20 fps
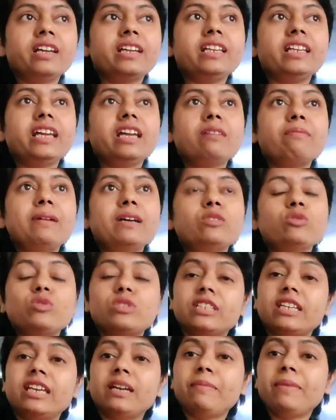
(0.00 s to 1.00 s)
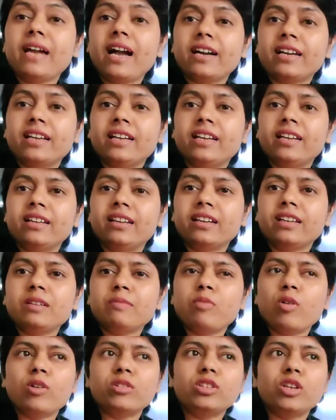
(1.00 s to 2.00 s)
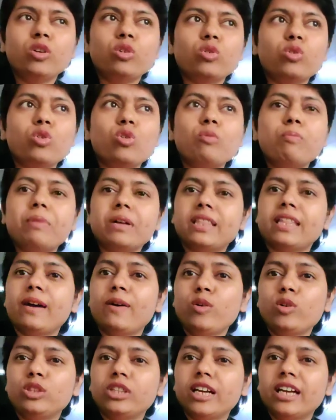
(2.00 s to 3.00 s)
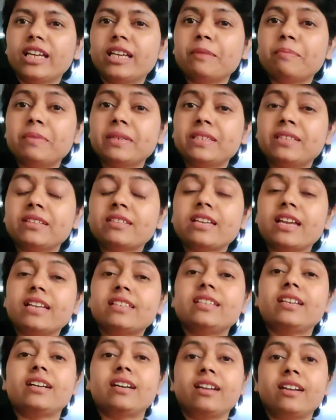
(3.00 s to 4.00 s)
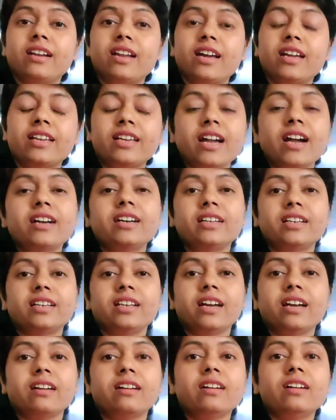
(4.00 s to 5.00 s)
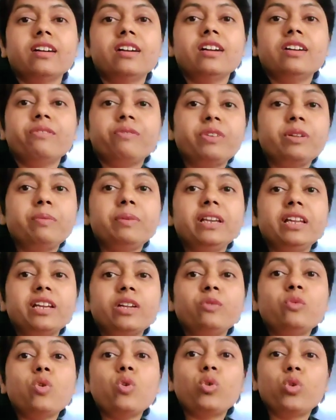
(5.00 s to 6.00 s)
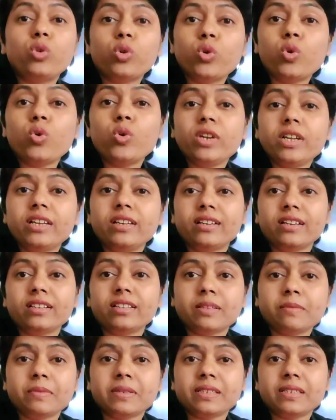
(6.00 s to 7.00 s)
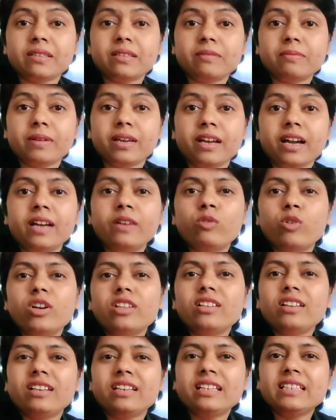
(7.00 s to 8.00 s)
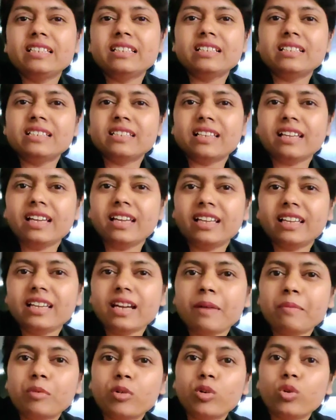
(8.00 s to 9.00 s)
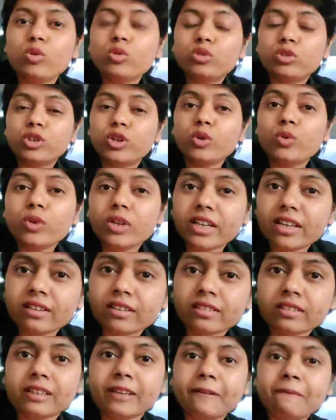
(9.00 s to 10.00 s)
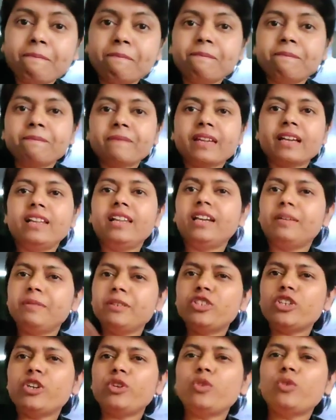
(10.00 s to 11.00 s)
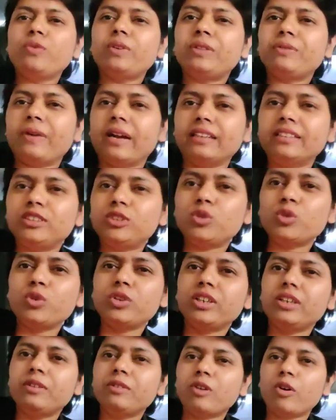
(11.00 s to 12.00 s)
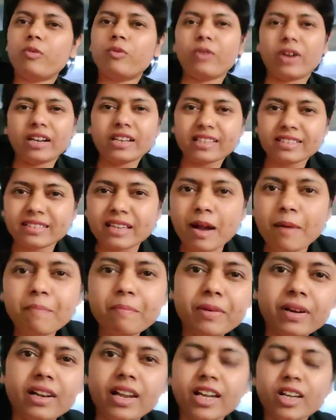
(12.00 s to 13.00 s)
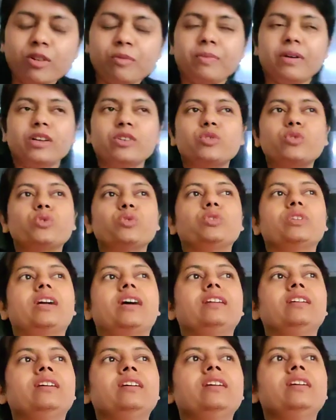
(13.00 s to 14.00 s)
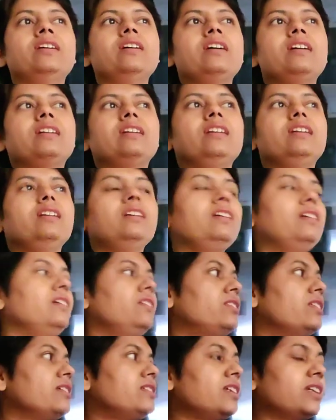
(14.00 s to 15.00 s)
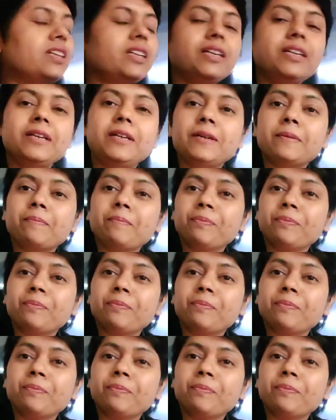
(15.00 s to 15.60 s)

लेकिन एक बात उसके भी आगे है ना कि बहुत सारे लोगों को पता होता है कि बिज़नेस कैसे करना है क्या करना है फिर भी लेकिन वो ग्रो नहीं करते बिजनेस में एंड वॉट आर द रीजन्स लाइक कि आप ग्रोथ क्यों नहीं करते लेट मी शेयर यू विथ वन स्टोरी ऑफ वन एग्जाम्पल आई हैव पास टू दैट कि जैसे कि